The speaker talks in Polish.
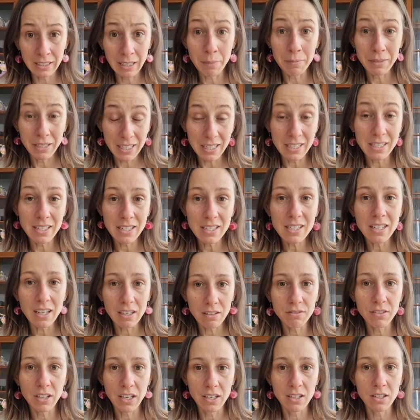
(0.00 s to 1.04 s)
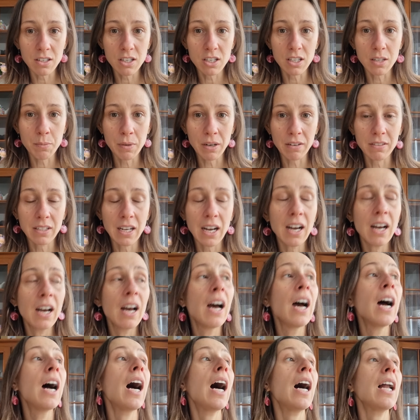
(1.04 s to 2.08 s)
tam kryzysach większych, prawda?
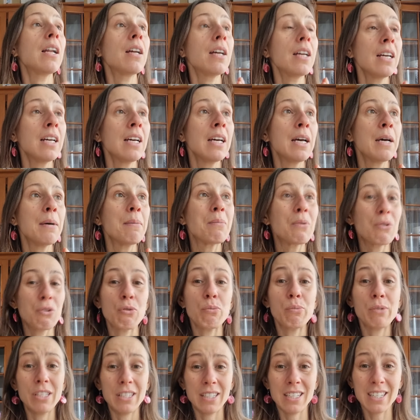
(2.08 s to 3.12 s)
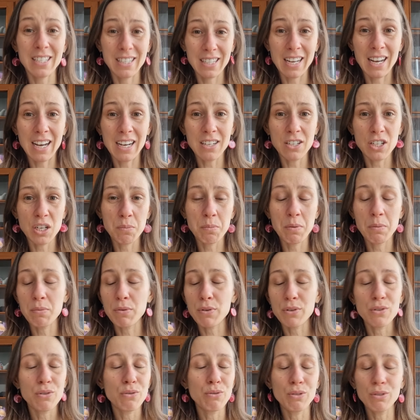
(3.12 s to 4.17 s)
Ale może być też tak, że po
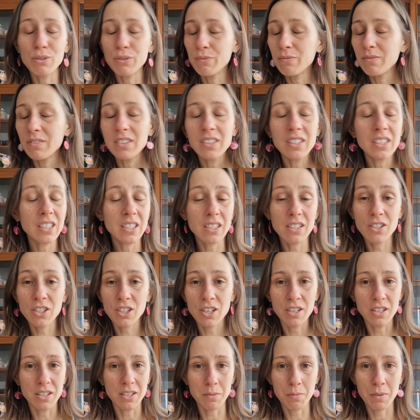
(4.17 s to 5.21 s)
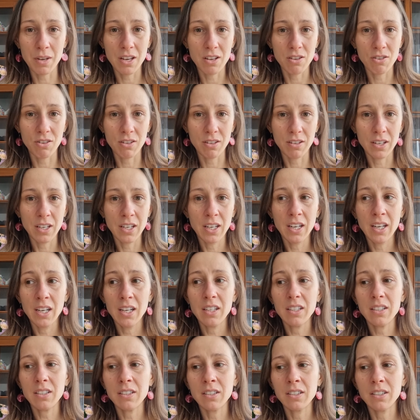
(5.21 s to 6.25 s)
prostu nic się nie zmieni.
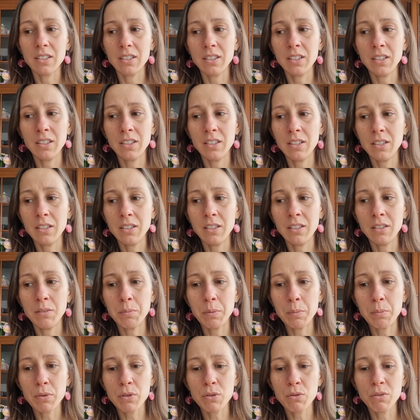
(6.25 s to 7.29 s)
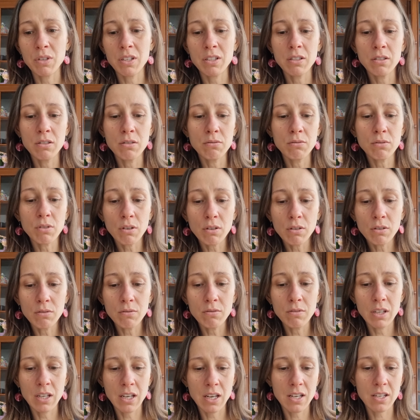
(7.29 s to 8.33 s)
E, I, I po prostu jedyną drogą
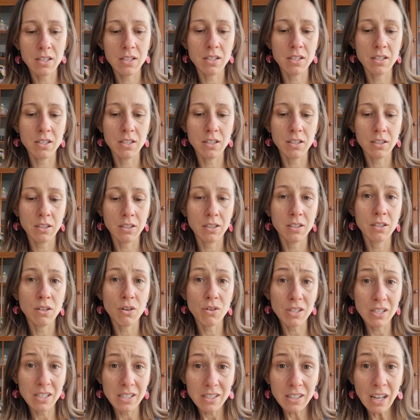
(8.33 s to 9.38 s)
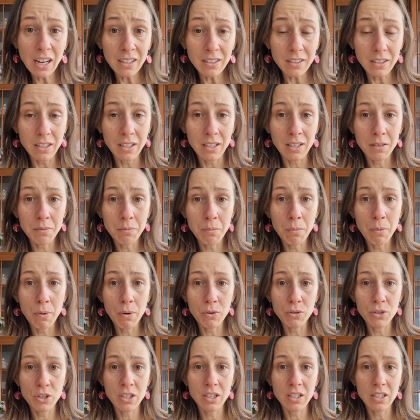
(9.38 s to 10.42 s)
jest e, rozstanie,
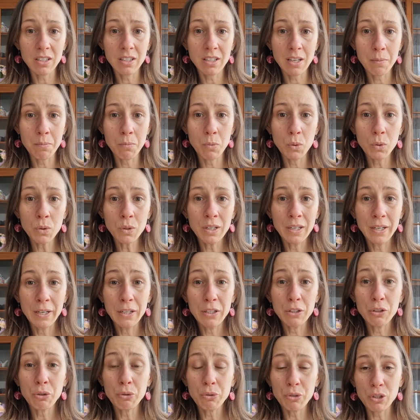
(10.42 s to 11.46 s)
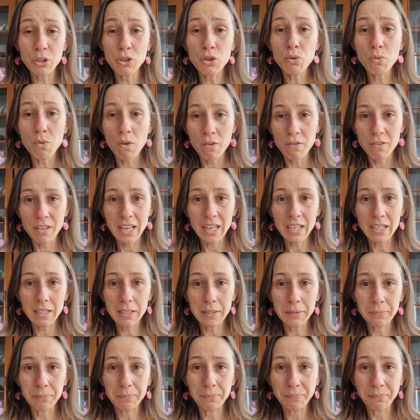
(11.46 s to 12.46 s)
bo dzięki temu drugi człowiek,